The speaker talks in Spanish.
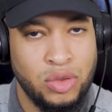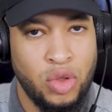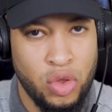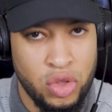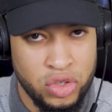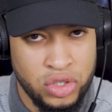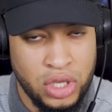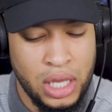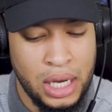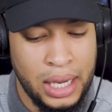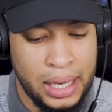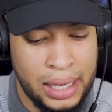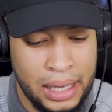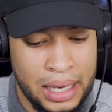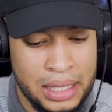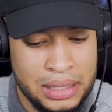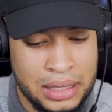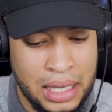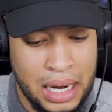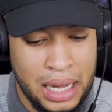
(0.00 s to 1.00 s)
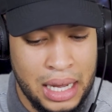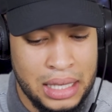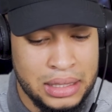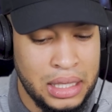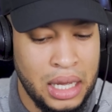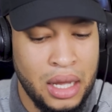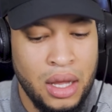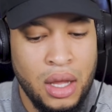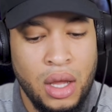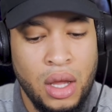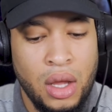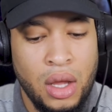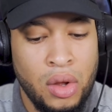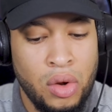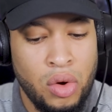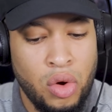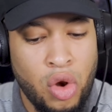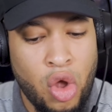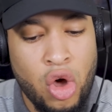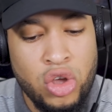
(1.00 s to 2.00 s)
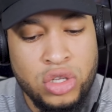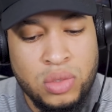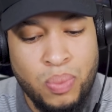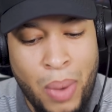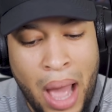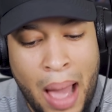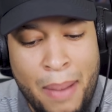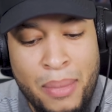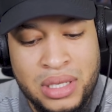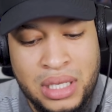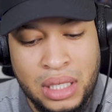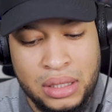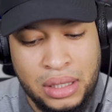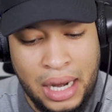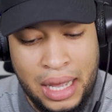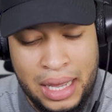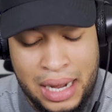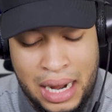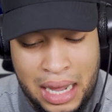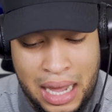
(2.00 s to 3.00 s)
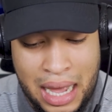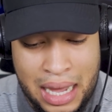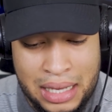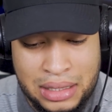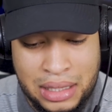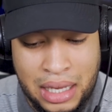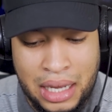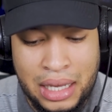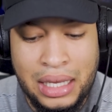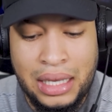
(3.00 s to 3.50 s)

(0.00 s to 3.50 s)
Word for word: Todos quieren regresar a casa los vamos a traer a casa